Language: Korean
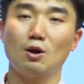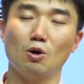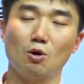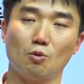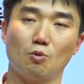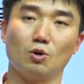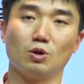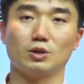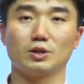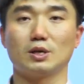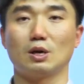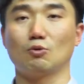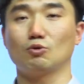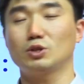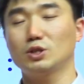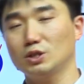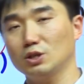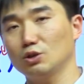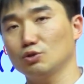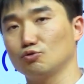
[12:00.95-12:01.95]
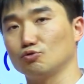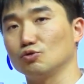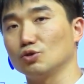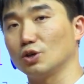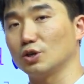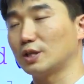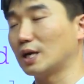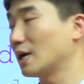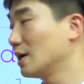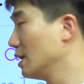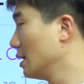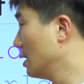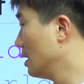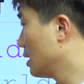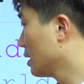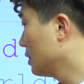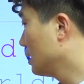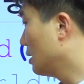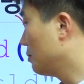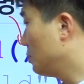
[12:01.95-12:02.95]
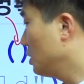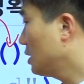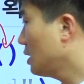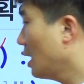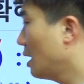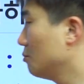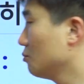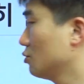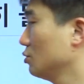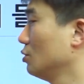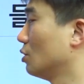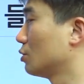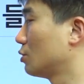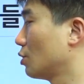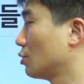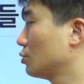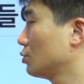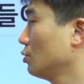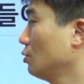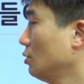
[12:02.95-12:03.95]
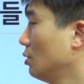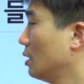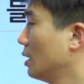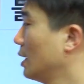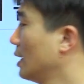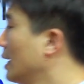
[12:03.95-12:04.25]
hello world라고 찍어주는 거다. 근데 밑에 함수는 어떻죠?